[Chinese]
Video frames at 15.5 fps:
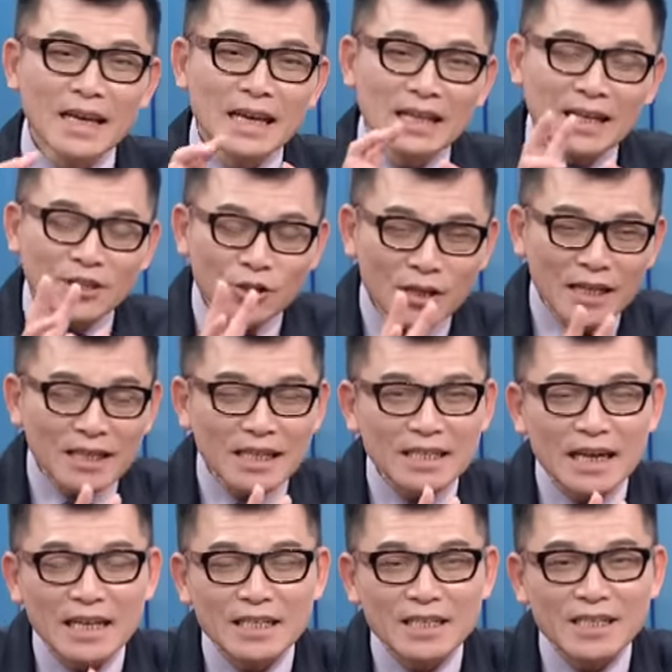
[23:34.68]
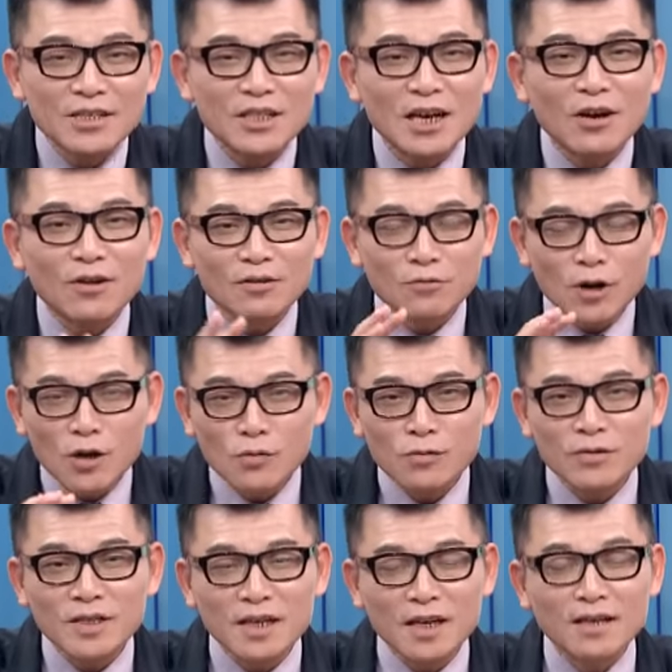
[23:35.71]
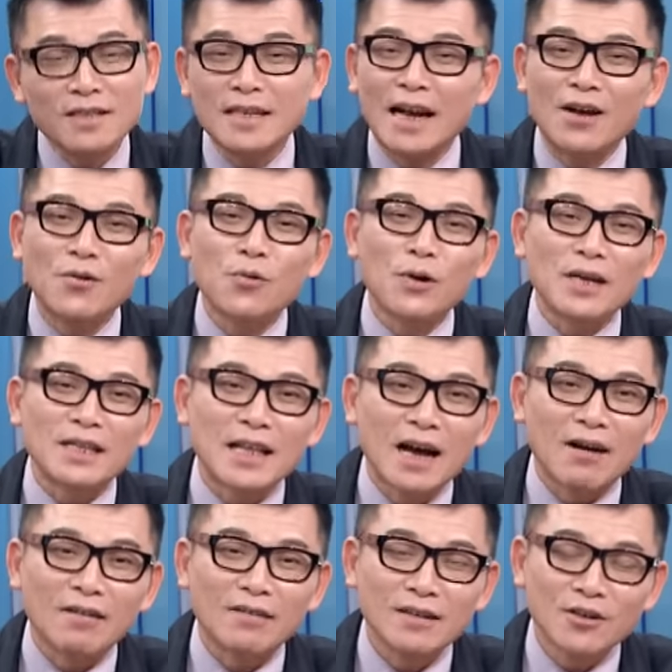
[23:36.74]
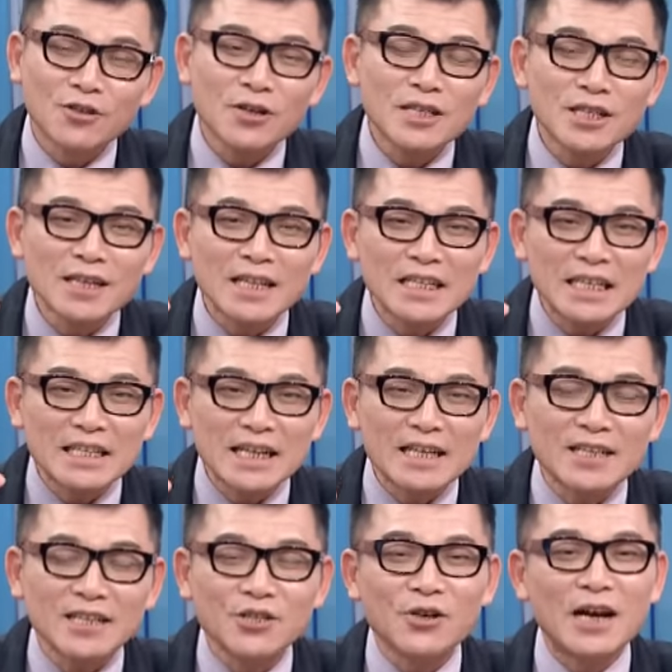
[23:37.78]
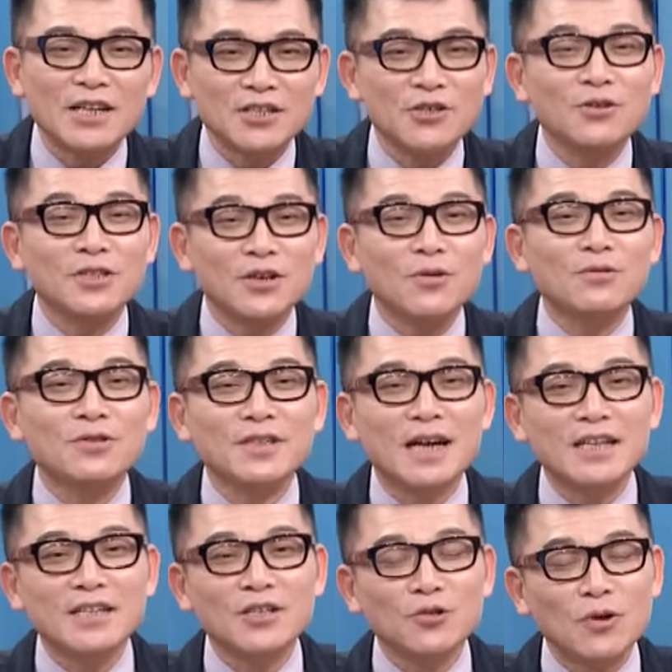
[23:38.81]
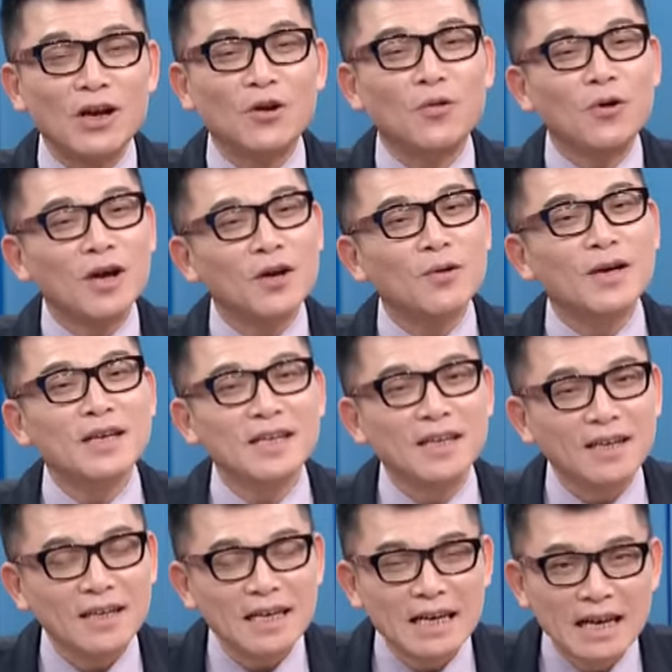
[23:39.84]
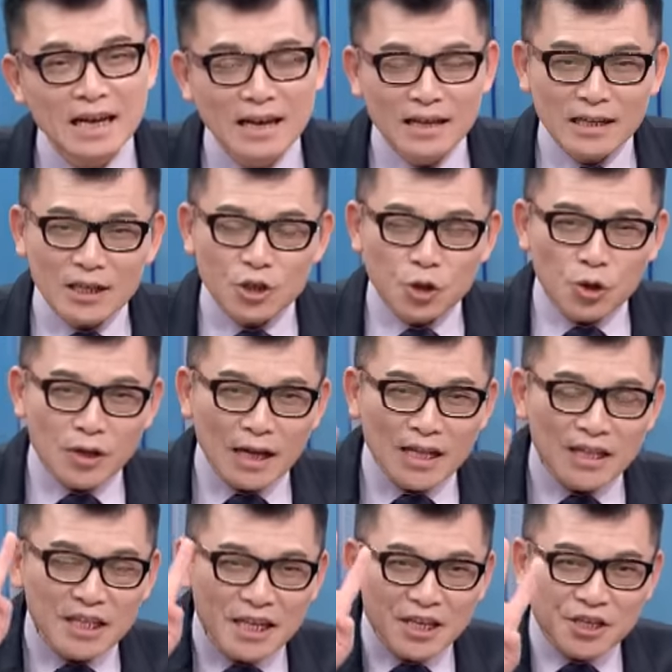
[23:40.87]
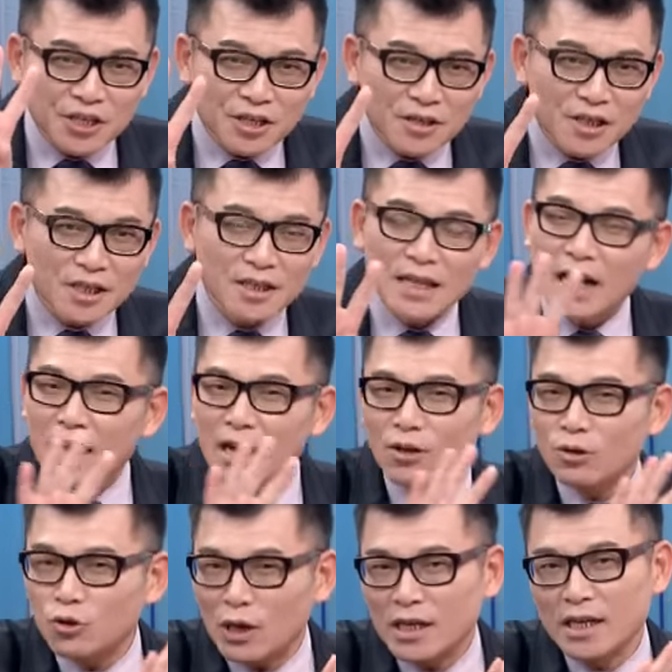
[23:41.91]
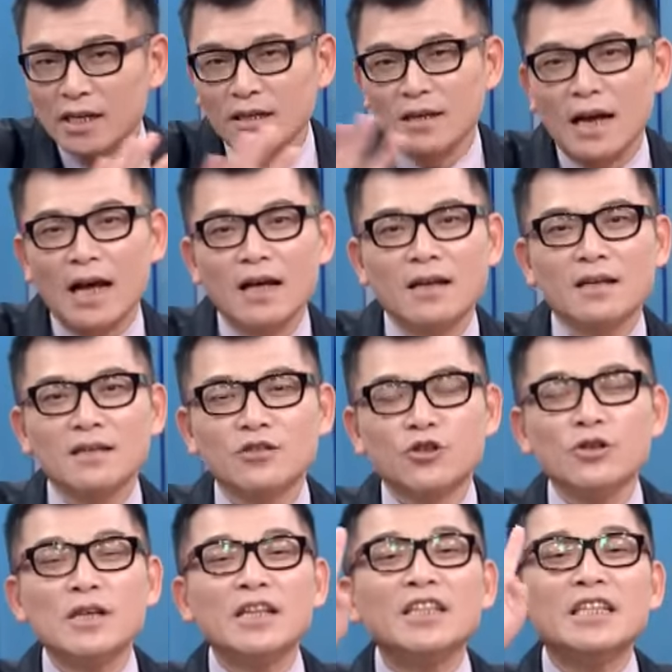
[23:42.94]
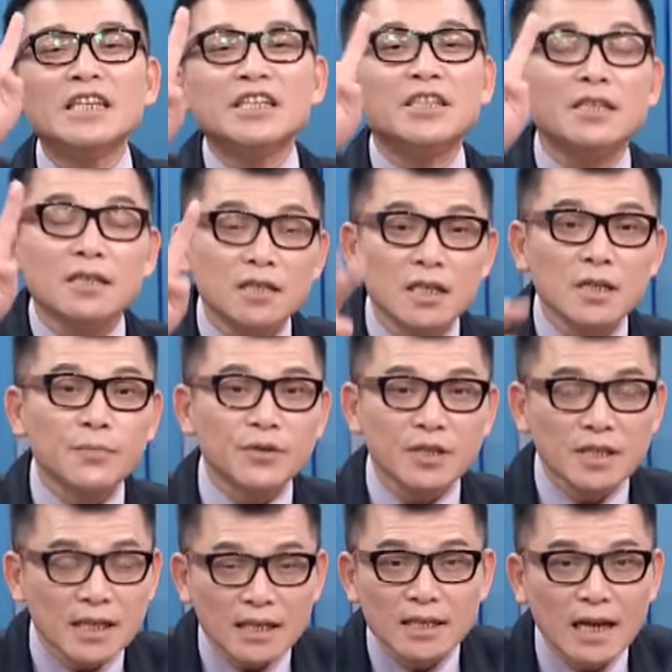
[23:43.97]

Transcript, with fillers: 那去年第三季叫恢复成长轨道，那所以去年第三季就开始有些公司开始转亏为盈，那去年第四季大概都转盈了啦。去年第四季不是现